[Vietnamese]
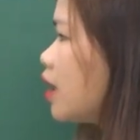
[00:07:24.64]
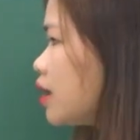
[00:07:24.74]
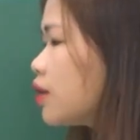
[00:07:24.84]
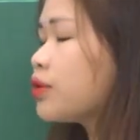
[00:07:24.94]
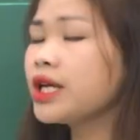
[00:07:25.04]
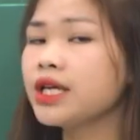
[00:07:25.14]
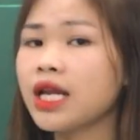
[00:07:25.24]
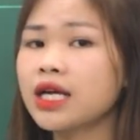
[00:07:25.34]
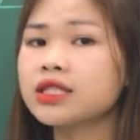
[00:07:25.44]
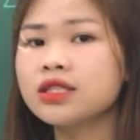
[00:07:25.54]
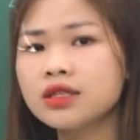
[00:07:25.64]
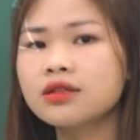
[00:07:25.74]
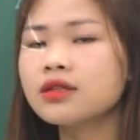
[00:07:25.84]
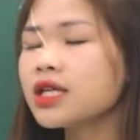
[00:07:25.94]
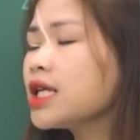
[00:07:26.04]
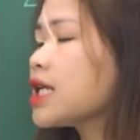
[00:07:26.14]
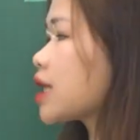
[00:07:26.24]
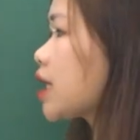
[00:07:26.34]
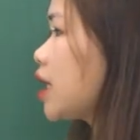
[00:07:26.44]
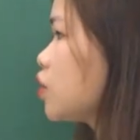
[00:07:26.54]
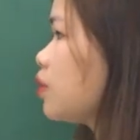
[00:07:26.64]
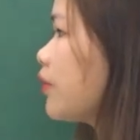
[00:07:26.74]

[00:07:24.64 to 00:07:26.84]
Lưu ý là nhớ khi đặt tính chúng